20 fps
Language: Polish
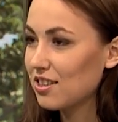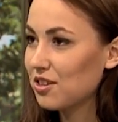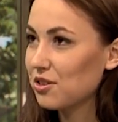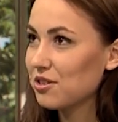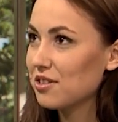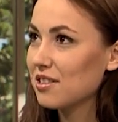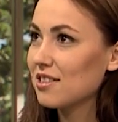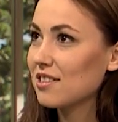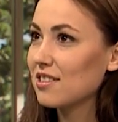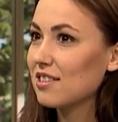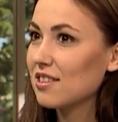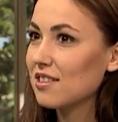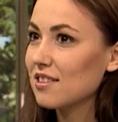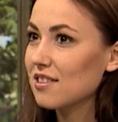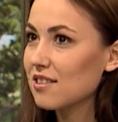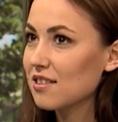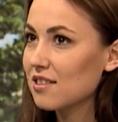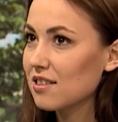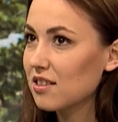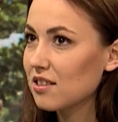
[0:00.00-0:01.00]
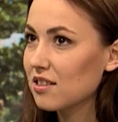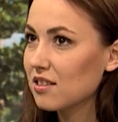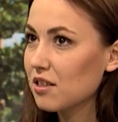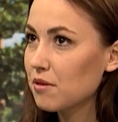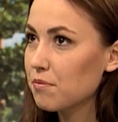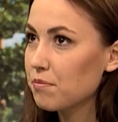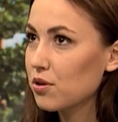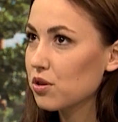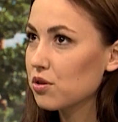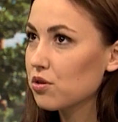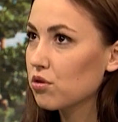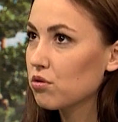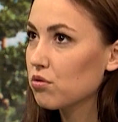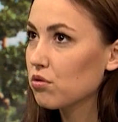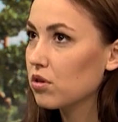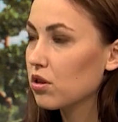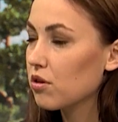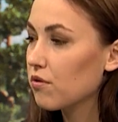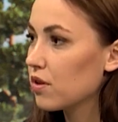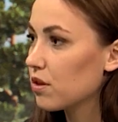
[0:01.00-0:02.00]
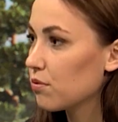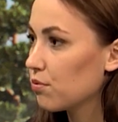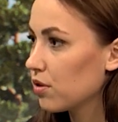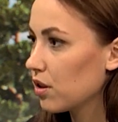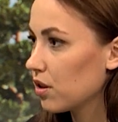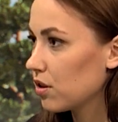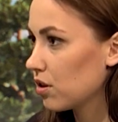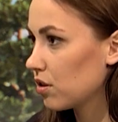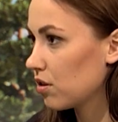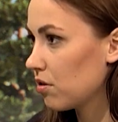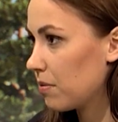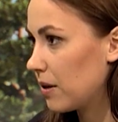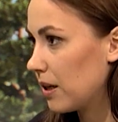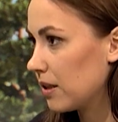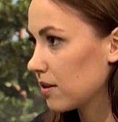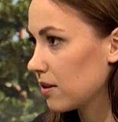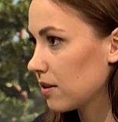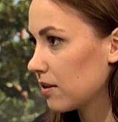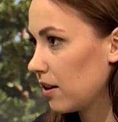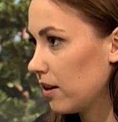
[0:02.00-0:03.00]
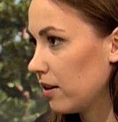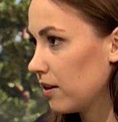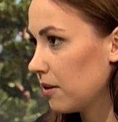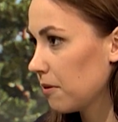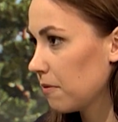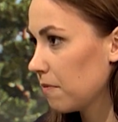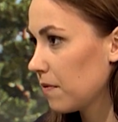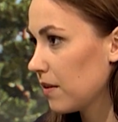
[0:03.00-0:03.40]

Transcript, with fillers: hostes te prostytutki werbuje się do pracy, tak?